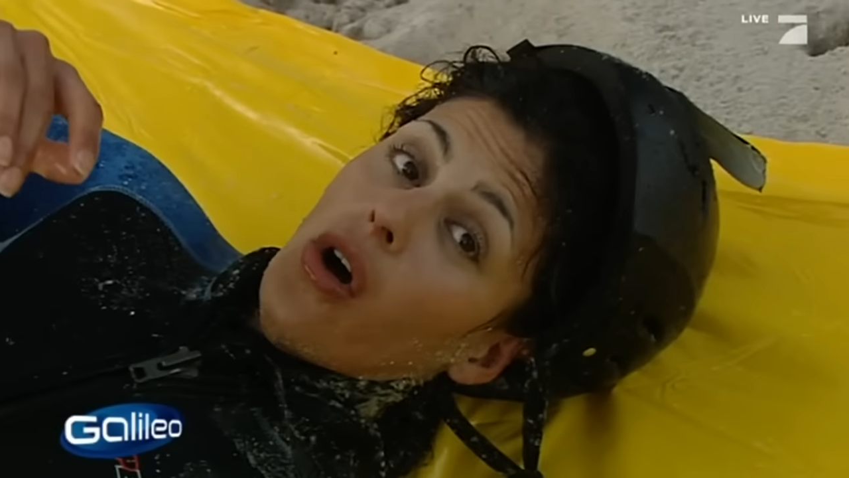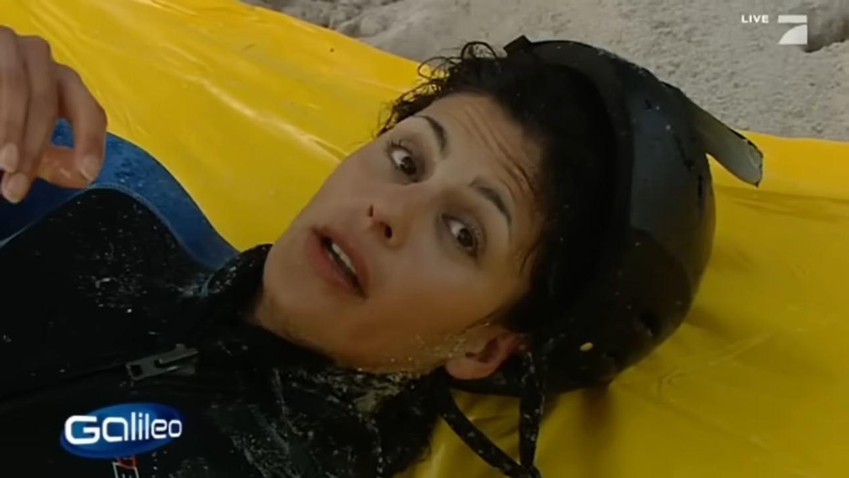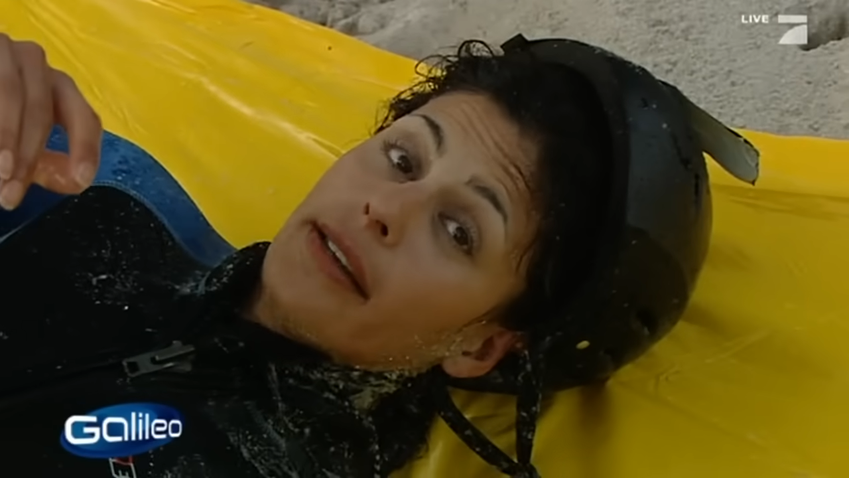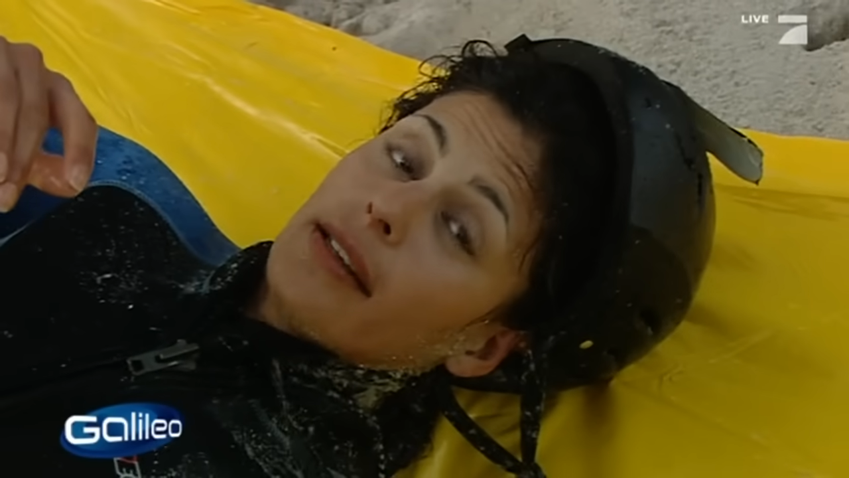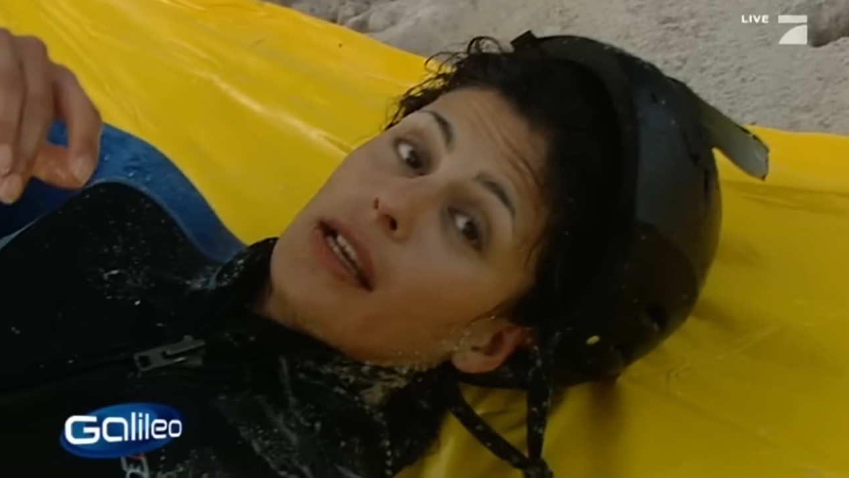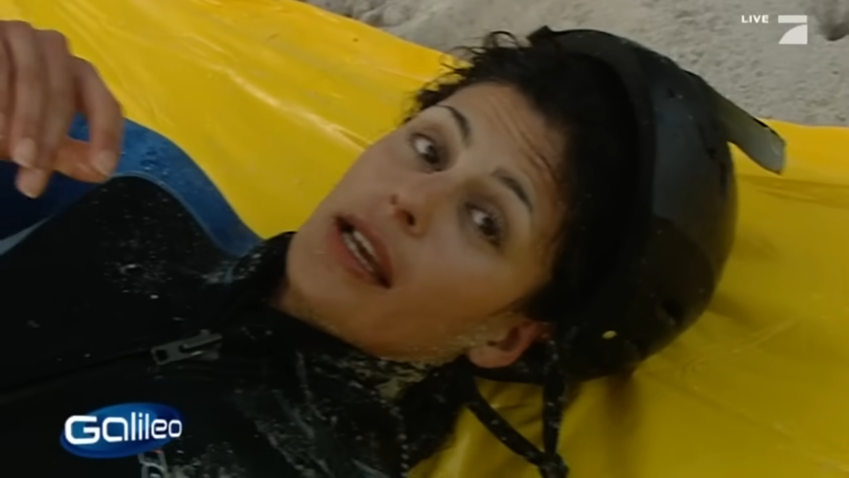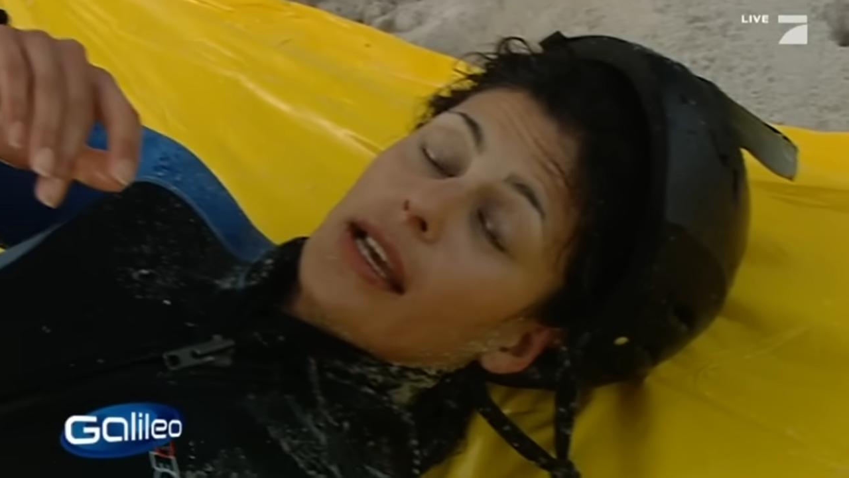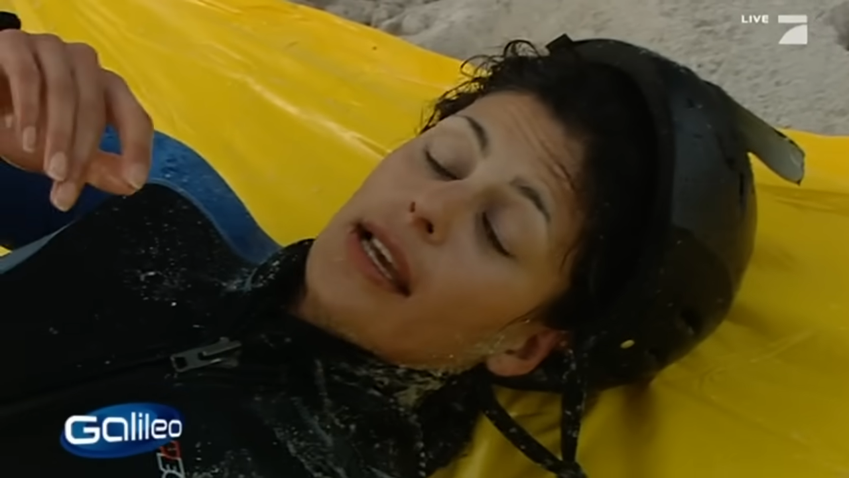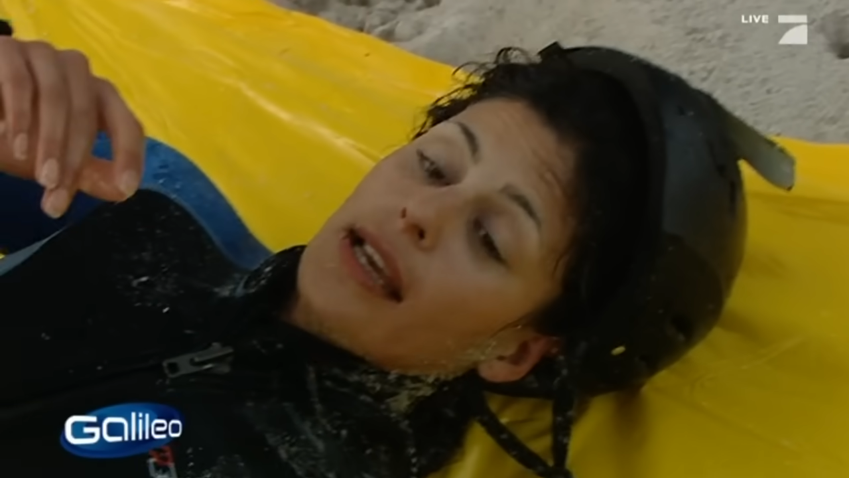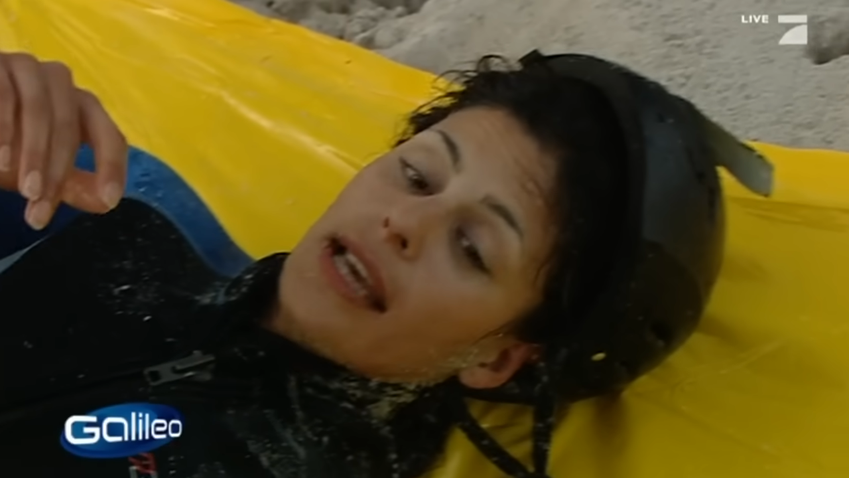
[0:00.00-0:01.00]
Und
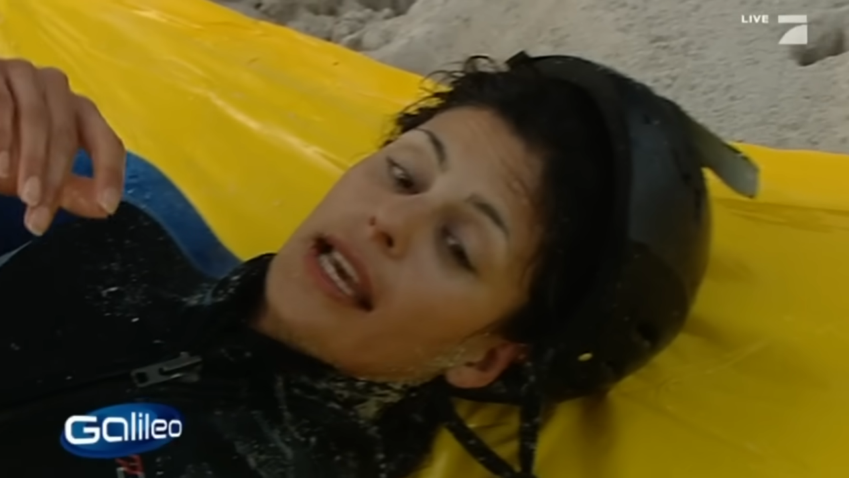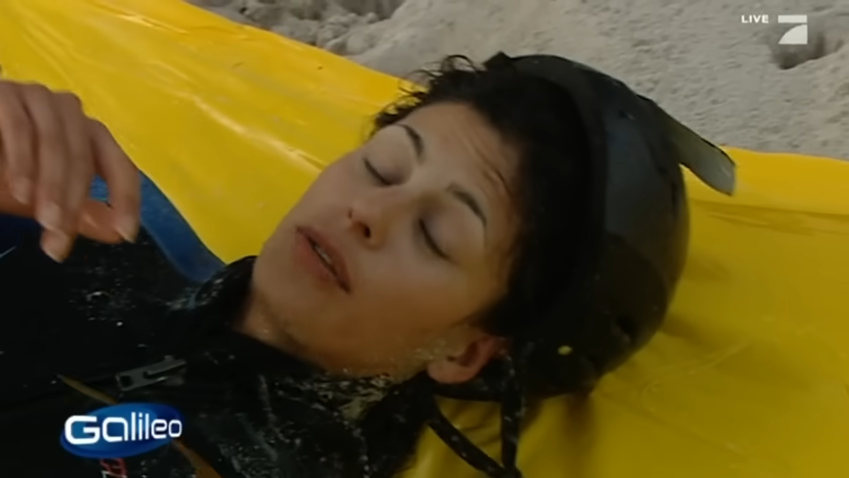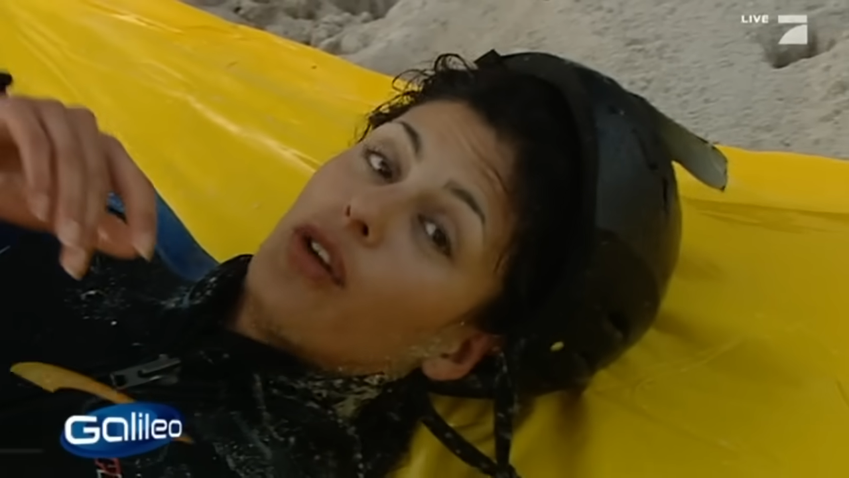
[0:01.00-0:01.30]
ich